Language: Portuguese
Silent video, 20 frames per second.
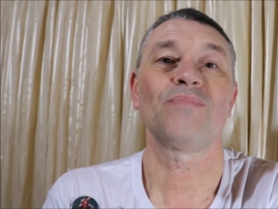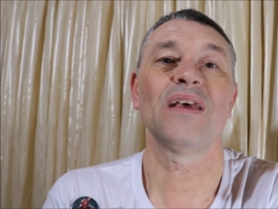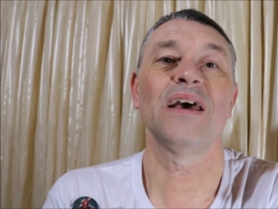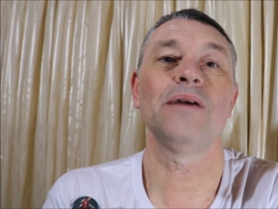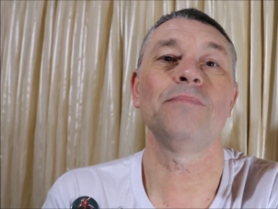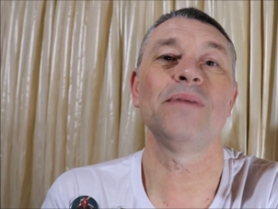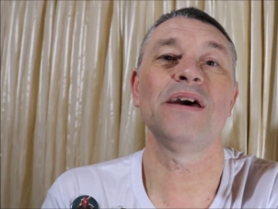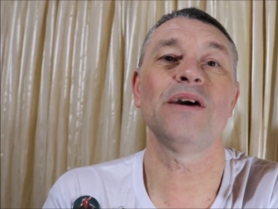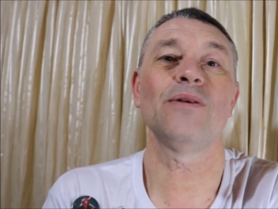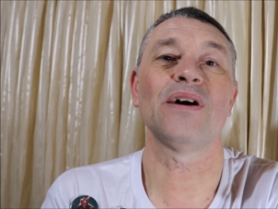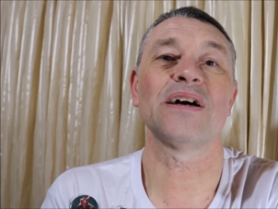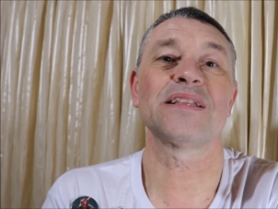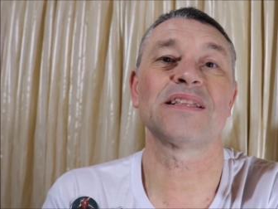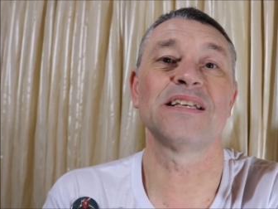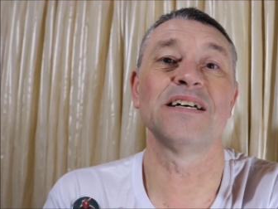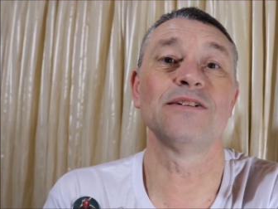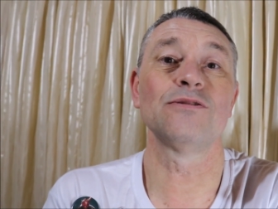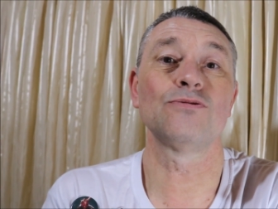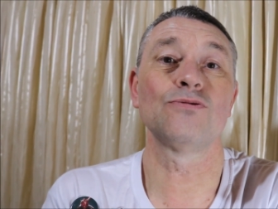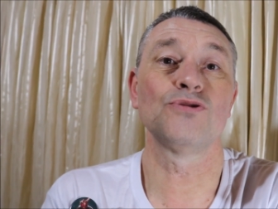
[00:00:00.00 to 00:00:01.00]
em meio a
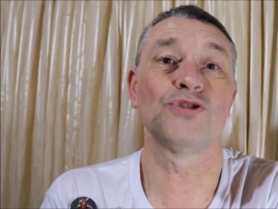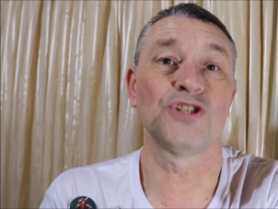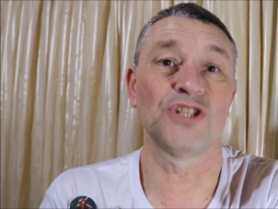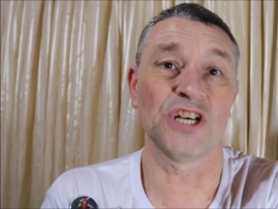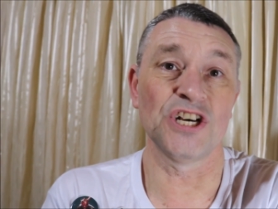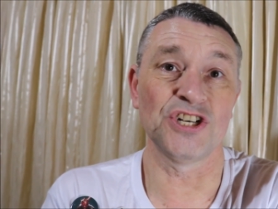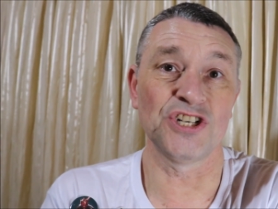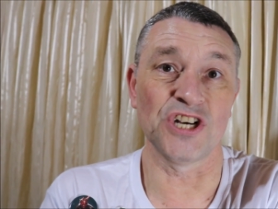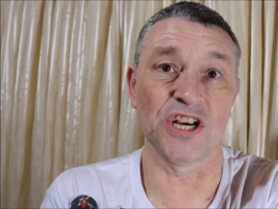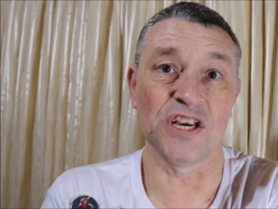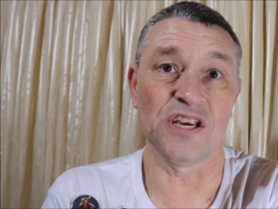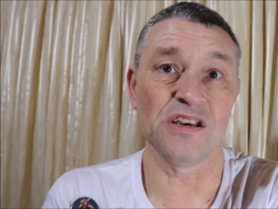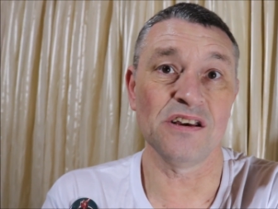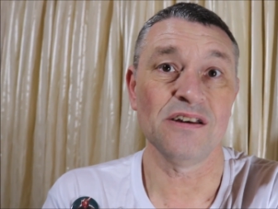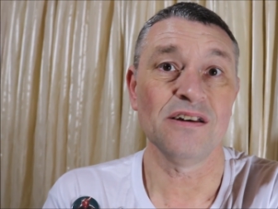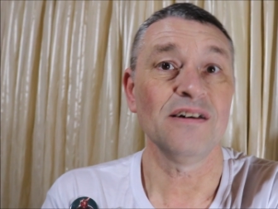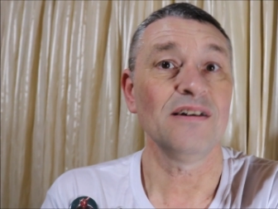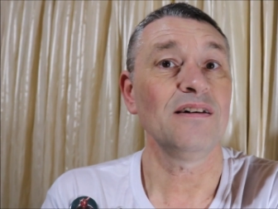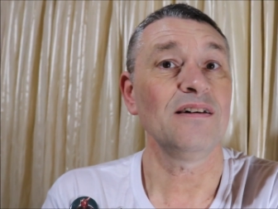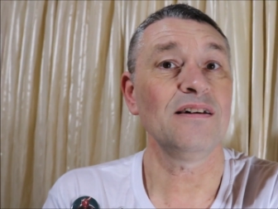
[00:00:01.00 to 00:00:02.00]
tanto
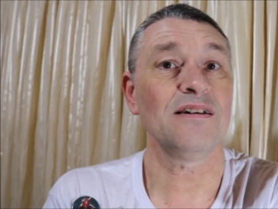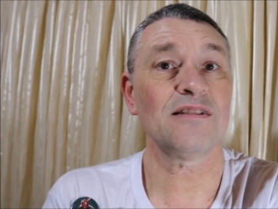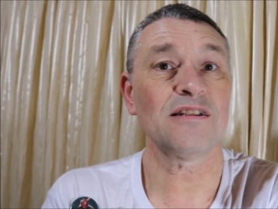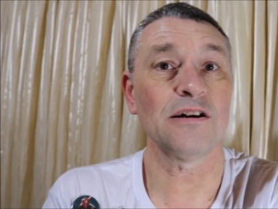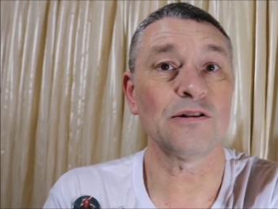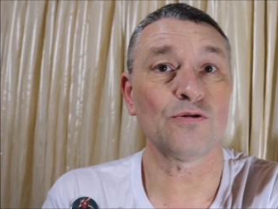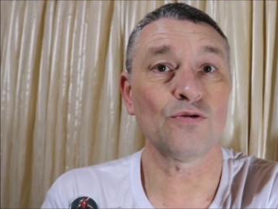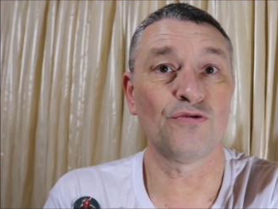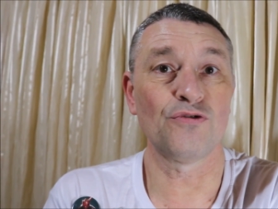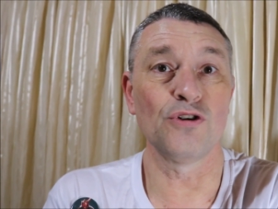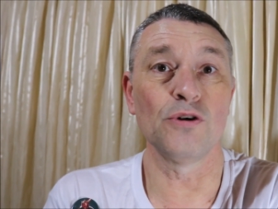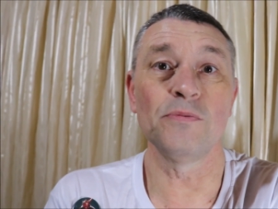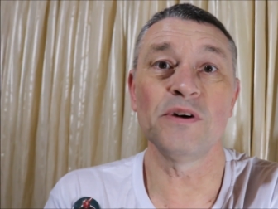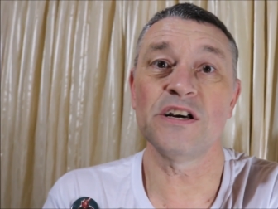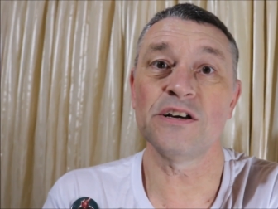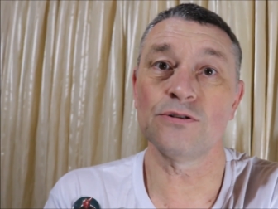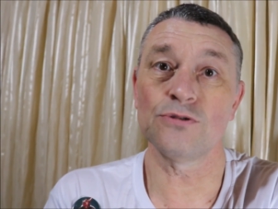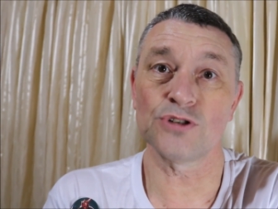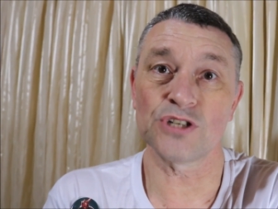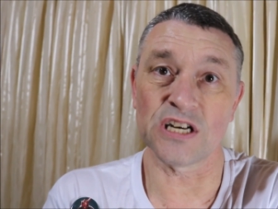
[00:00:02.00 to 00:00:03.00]
CGI e tanto
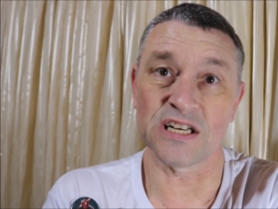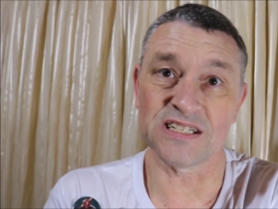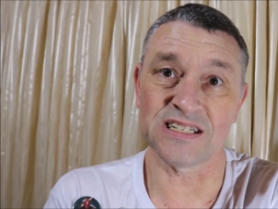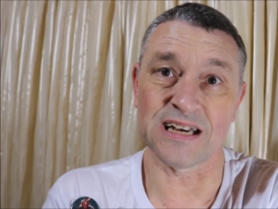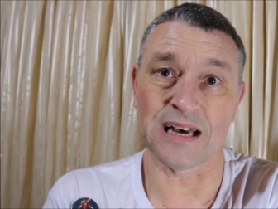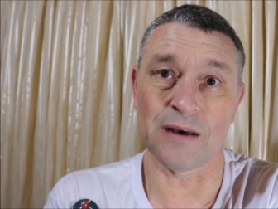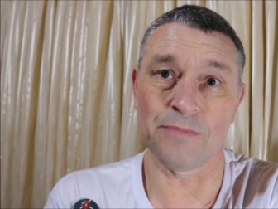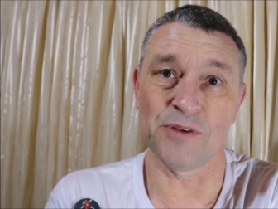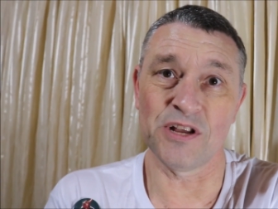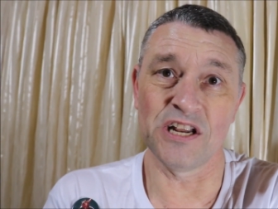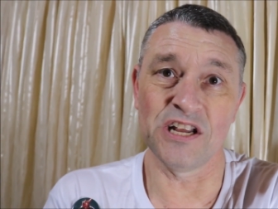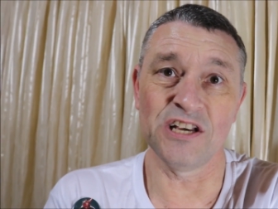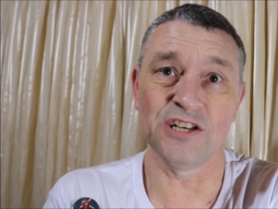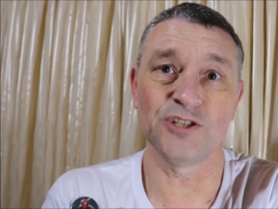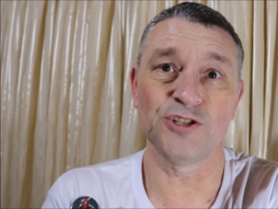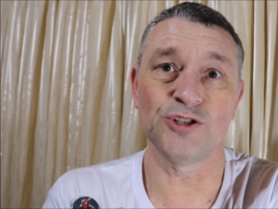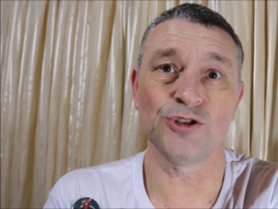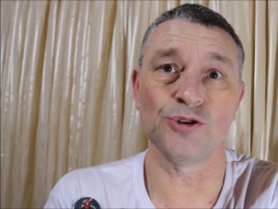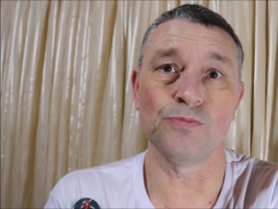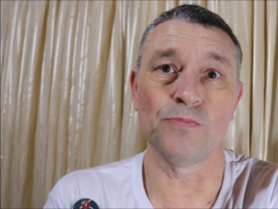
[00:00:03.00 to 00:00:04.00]
filme que tu já sabe
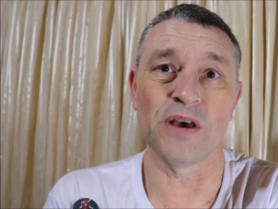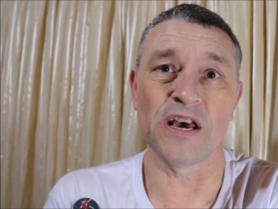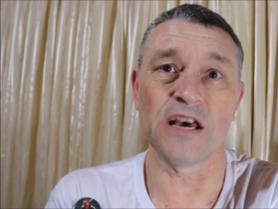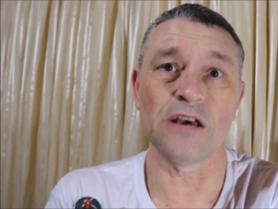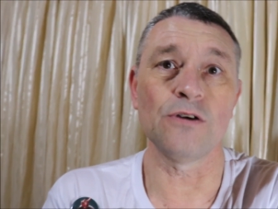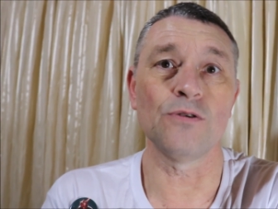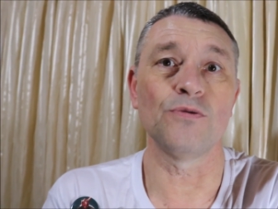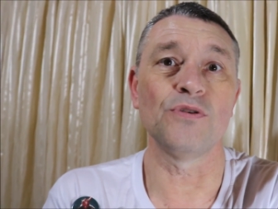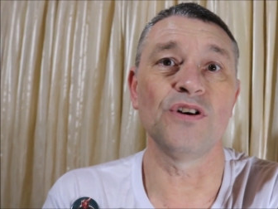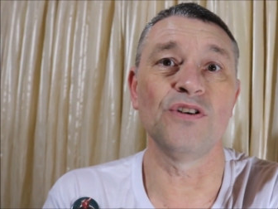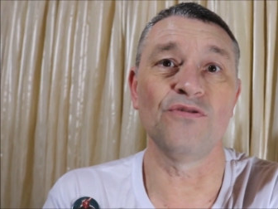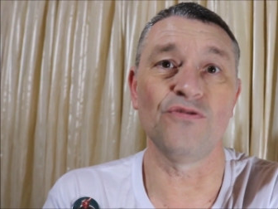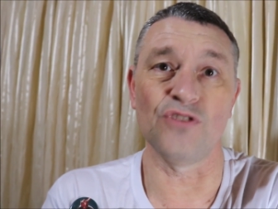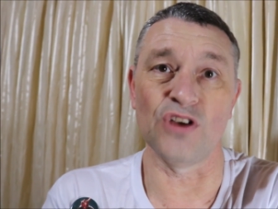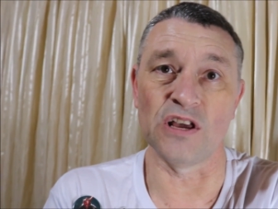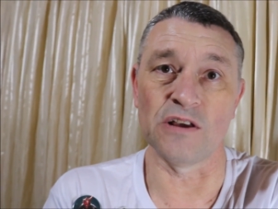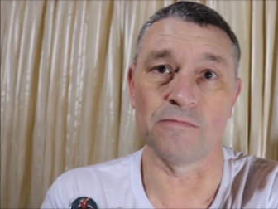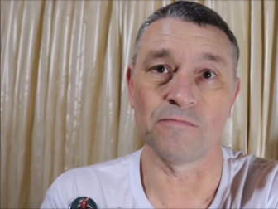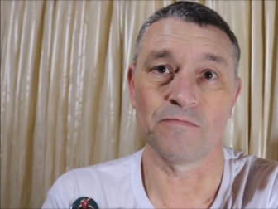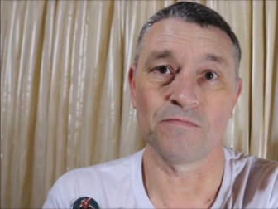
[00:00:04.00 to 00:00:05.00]
início, meio e
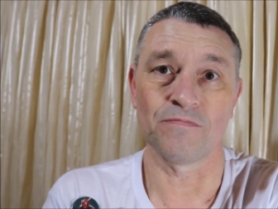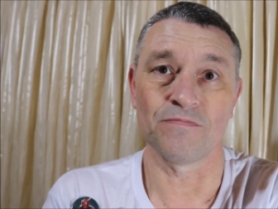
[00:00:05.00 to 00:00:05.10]
fim.